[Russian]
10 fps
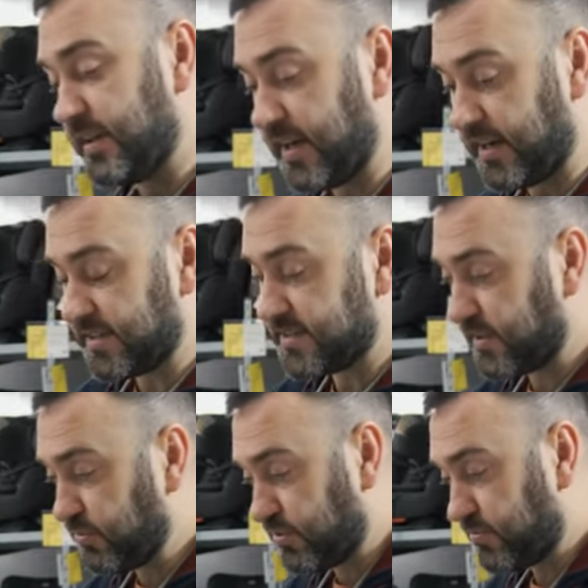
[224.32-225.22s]
Так, с
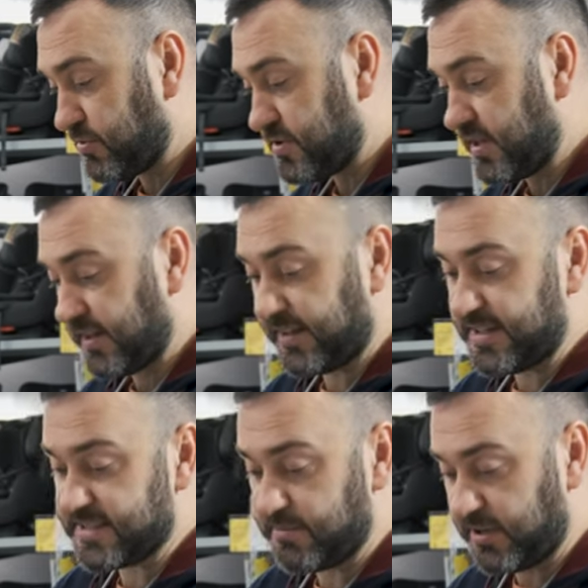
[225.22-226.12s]
наклоном, друзья,
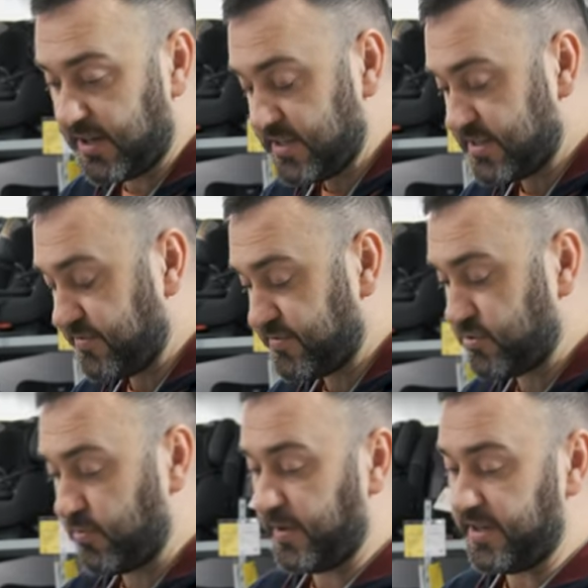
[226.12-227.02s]
разобрались,
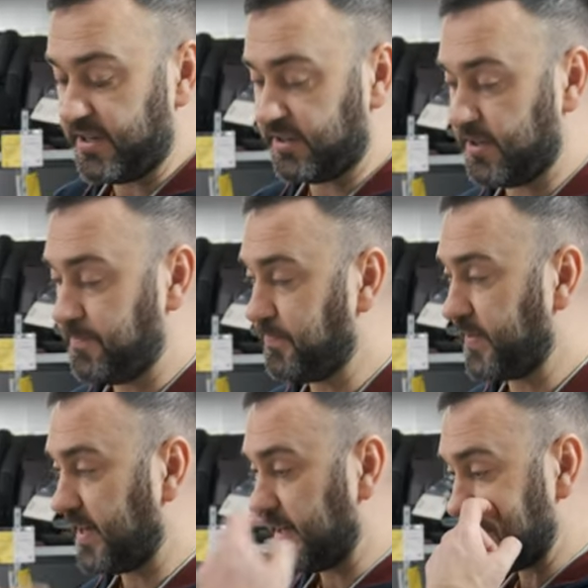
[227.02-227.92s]
все понятно.
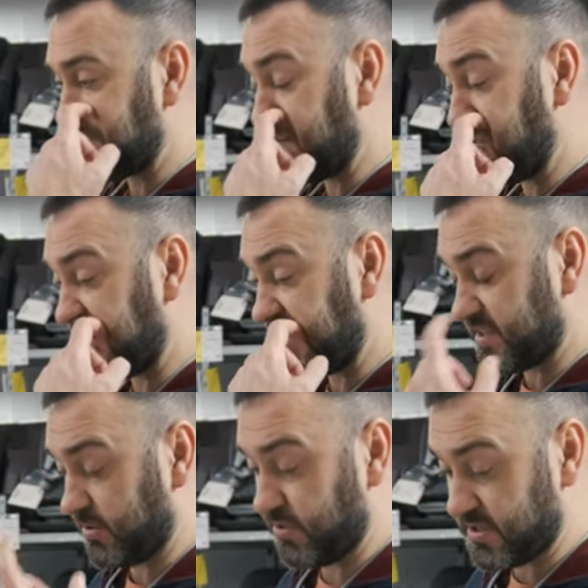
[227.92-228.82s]
А, само
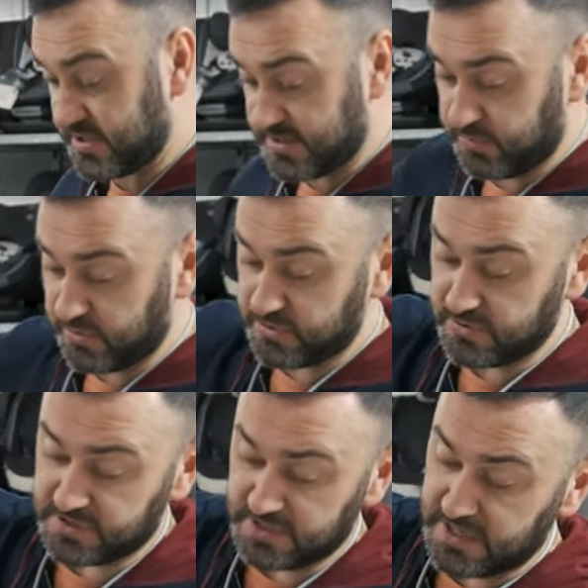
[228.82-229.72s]
кресло у нас
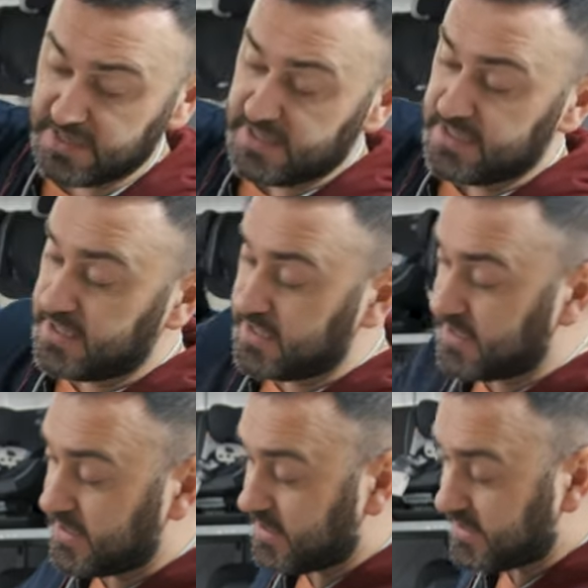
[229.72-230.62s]
используется,
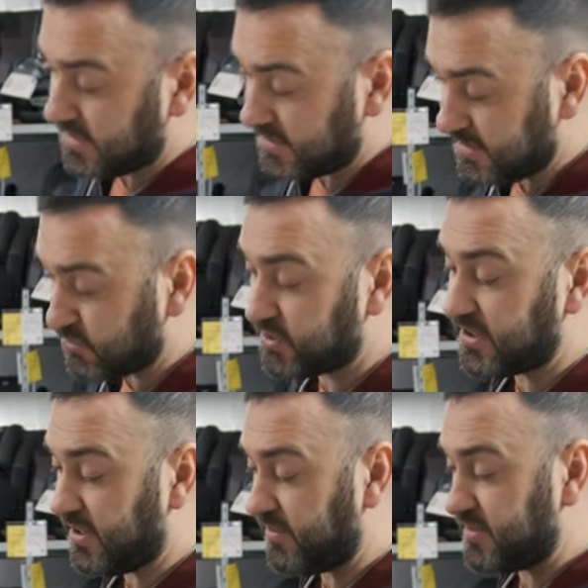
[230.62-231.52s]
э,
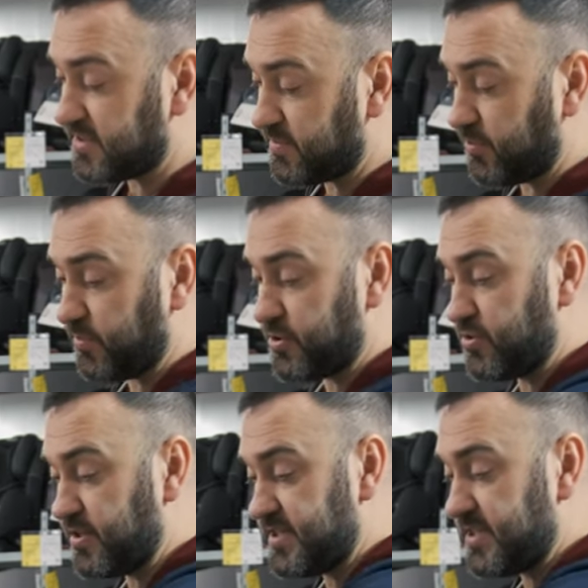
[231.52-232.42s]
устанавливается с
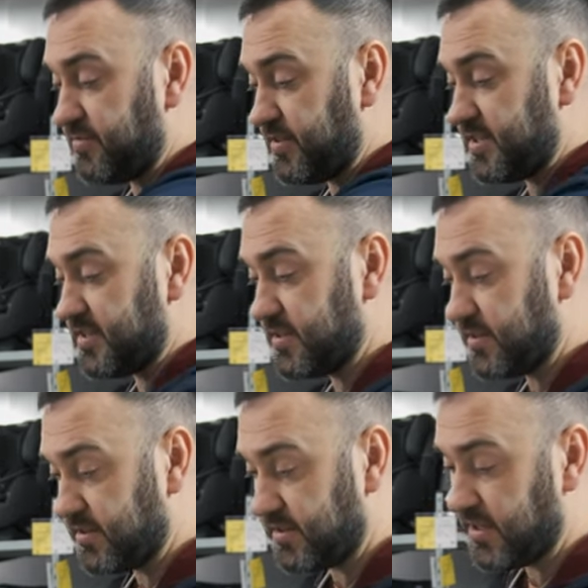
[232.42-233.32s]
помощью изофикс.
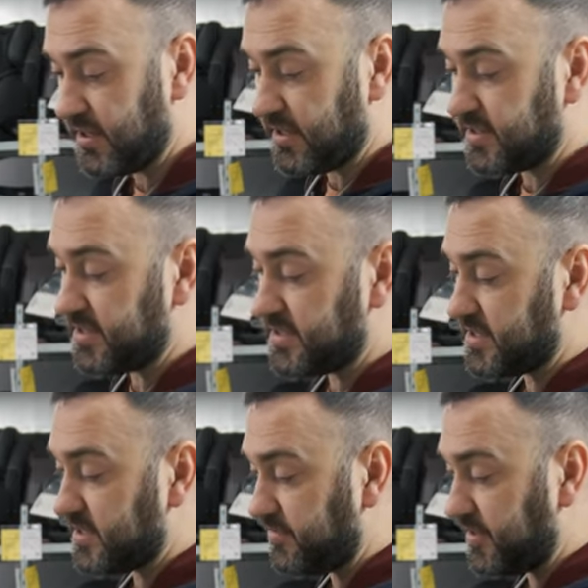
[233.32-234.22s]
Здесь
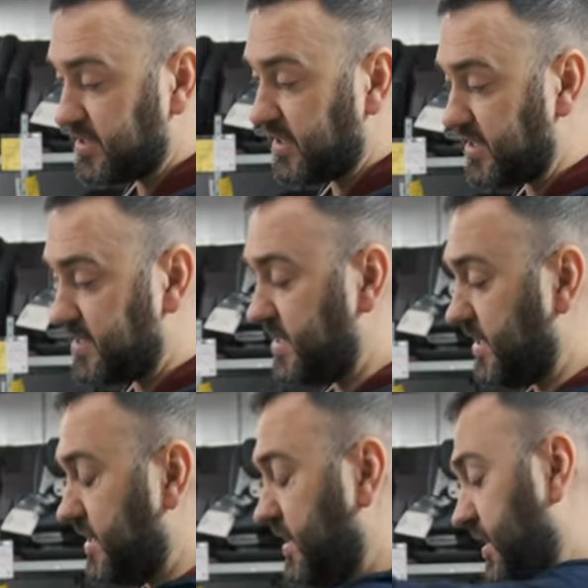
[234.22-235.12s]
изофикс
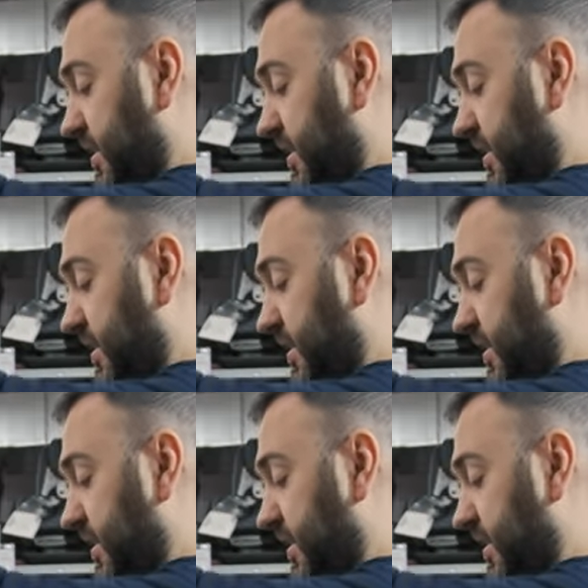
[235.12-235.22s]
раздельный,